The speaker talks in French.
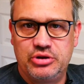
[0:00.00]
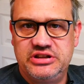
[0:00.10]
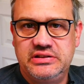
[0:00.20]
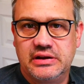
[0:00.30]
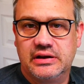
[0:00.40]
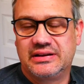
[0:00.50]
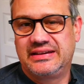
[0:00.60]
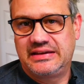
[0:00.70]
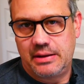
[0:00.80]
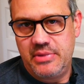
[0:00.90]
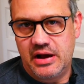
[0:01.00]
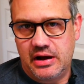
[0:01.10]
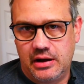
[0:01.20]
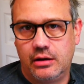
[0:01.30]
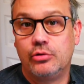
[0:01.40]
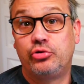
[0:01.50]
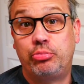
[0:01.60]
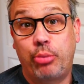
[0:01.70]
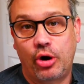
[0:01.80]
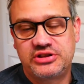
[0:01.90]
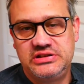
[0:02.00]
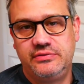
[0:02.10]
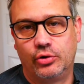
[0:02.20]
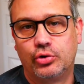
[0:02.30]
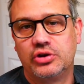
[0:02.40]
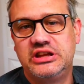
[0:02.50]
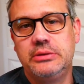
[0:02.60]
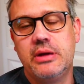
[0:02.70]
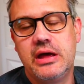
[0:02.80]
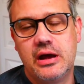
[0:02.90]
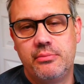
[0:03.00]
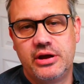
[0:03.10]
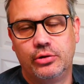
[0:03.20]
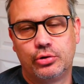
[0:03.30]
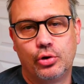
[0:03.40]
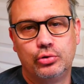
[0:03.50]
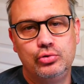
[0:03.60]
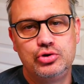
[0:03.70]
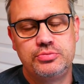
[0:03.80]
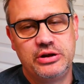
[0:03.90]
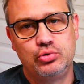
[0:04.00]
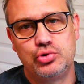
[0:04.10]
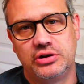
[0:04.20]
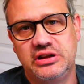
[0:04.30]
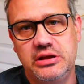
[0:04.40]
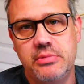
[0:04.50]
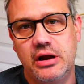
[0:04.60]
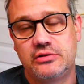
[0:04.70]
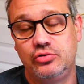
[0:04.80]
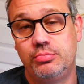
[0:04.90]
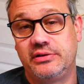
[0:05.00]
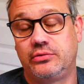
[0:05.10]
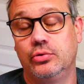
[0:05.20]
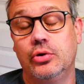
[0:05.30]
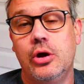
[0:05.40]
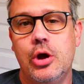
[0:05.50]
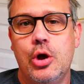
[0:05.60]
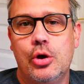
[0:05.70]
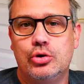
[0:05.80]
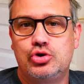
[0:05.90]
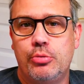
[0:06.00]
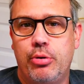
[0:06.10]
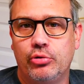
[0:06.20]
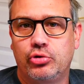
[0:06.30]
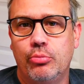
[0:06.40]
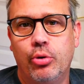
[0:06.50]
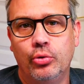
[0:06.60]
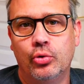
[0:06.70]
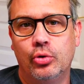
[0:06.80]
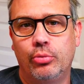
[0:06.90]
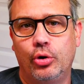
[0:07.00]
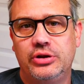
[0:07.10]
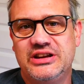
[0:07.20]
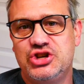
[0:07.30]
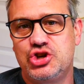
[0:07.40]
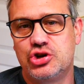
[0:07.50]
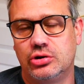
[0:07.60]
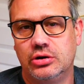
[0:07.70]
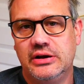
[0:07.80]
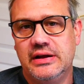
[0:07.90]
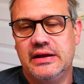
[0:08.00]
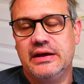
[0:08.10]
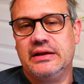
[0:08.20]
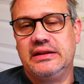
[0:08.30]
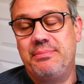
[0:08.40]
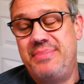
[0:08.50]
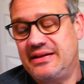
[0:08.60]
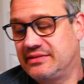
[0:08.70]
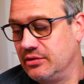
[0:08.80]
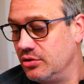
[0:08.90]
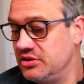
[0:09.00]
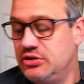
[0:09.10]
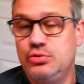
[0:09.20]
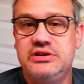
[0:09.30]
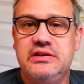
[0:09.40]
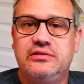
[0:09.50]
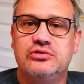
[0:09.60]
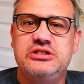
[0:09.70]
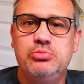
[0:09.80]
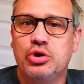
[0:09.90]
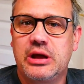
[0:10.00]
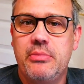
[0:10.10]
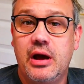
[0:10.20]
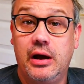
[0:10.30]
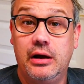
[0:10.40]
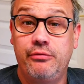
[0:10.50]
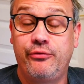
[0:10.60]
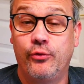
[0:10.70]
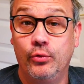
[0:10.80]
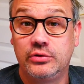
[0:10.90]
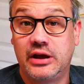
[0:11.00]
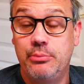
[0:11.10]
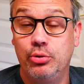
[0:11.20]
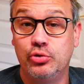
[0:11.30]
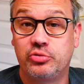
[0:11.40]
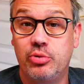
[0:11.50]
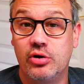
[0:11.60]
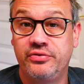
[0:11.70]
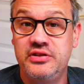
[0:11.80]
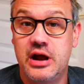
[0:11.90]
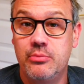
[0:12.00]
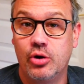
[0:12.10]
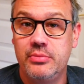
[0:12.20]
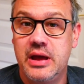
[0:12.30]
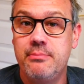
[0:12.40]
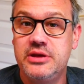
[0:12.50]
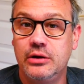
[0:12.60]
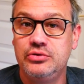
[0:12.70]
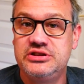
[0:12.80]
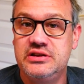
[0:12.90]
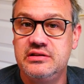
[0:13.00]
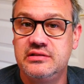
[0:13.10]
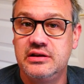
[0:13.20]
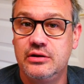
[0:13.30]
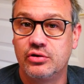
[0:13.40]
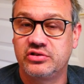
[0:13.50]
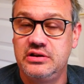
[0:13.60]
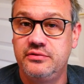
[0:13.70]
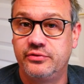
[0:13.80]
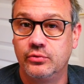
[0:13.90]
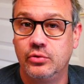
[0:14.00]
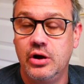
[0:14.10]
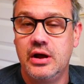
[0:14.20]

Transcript: petite caméra sportive entre guillemets, hein. bien entendu, je mets toujours des guillemets là-dessus parce que je pense que bon nombre des gens des personnes qui utilisent ce type de caméra font très peu de sport finalement, mais aiment bien l'utiliser lorsqu'ils font